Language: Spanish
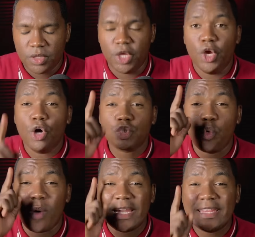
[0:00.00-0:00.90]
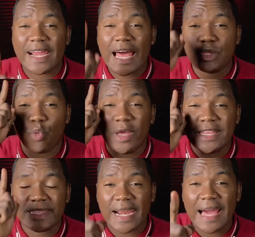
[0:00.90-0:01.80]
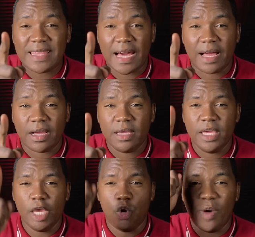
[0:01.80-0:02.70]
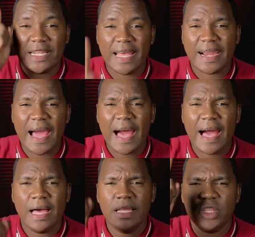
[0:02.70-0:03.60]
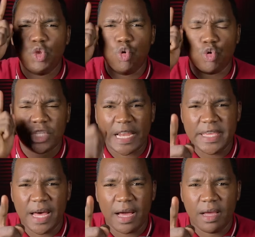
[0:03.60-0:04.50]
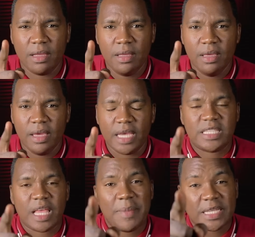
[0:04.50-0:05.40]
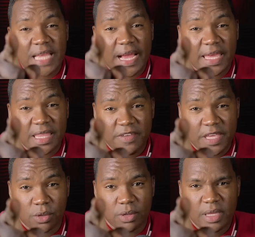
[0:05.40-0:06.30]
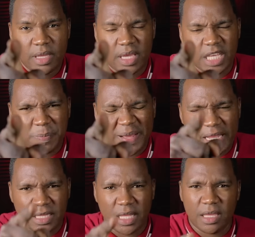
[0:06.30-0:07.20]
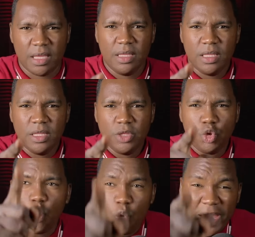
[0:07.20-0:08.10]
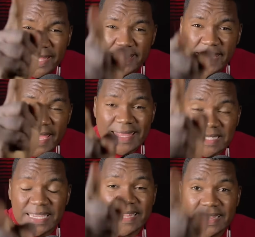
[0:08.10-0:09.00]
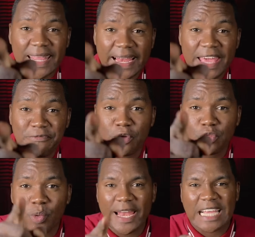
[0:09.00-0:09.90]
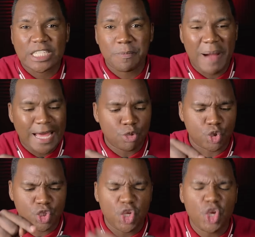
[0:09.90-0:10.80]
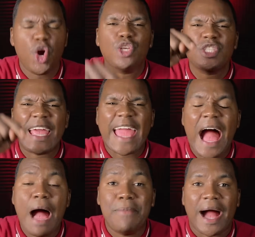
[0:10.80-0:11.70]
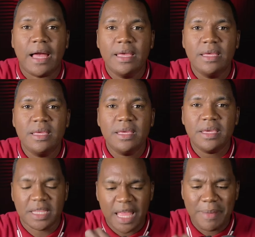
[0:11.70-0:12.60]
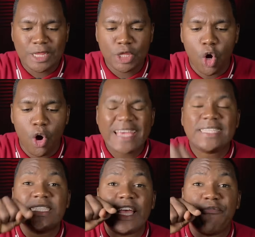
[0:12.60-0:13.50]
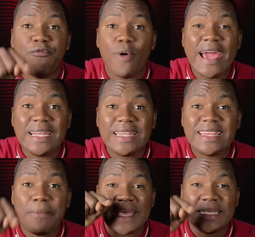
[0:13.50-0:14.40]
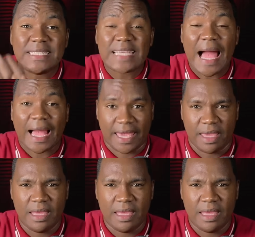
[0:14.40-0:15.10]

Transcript: Dios guardará tu entrada y guardará tu salida. Este mensaje divino es para ti. Tú que tienes el teléfono en las manos, Dios te ama y te mandó este fuerte mensaje